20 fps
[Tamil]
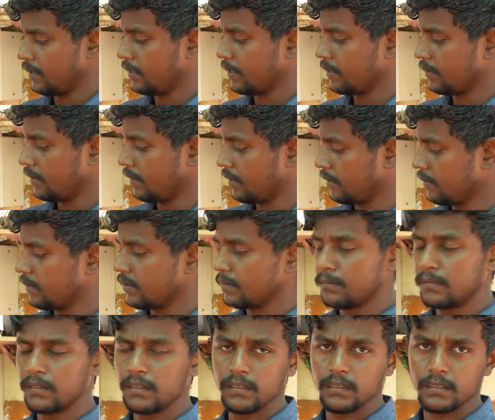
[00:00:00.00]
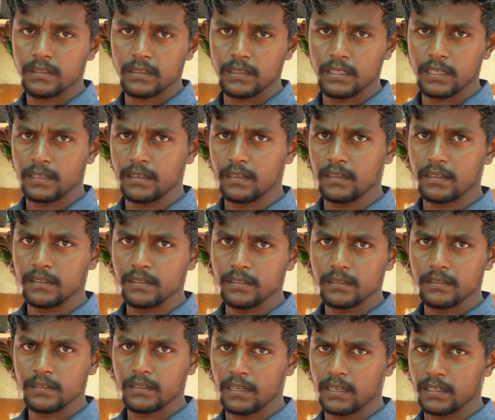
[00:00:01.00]
எரு எரு செம்மண் நார்
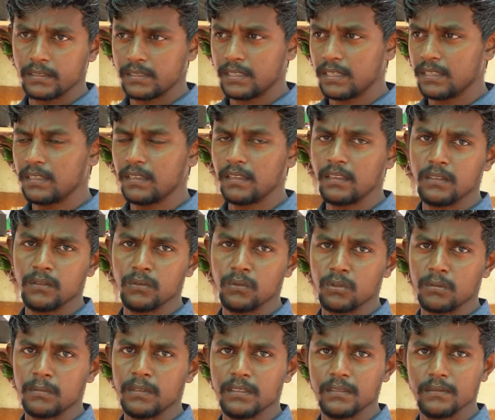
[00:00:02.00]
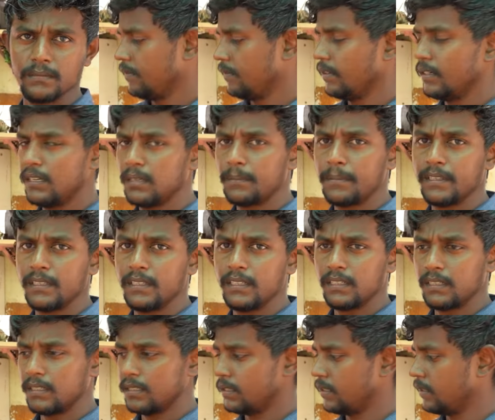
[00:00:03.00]
எல்லாம் சேர்த்தது தான் நூறுரூபா வெளியில்
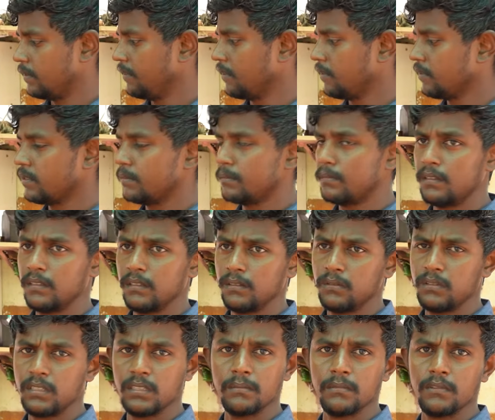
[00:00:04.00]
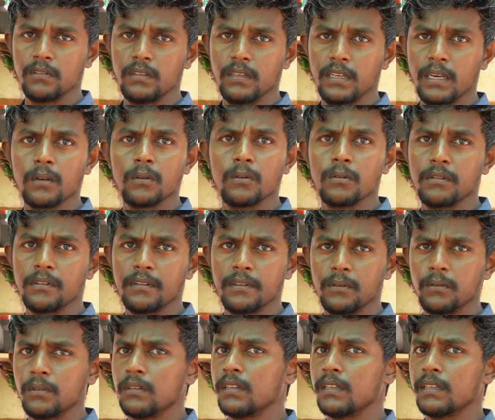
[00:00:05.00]
பார்த்தீங்கன்னா வெறும் செம்மண் நூற்றி ஐம்பது ரூபா இரநூறுவா
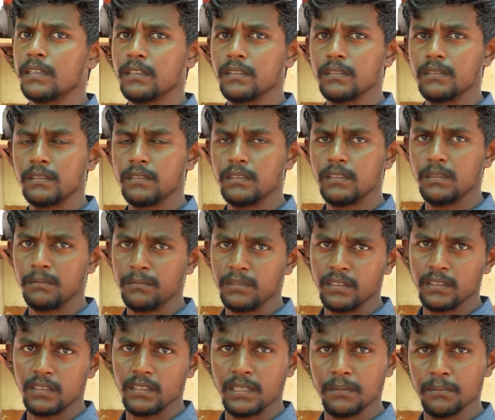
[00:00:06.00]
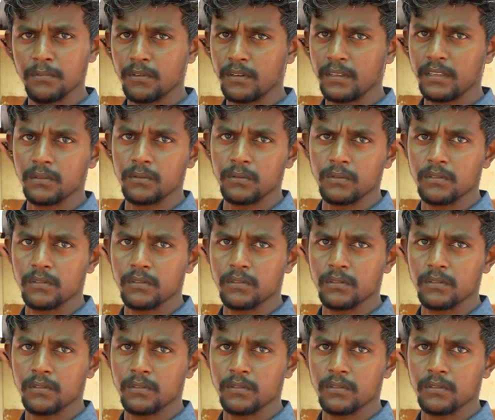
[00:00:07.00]
வரைக்கும் கொடுக்குறாங்க நம்ம எண்பது ரூபாய்க்கு தான்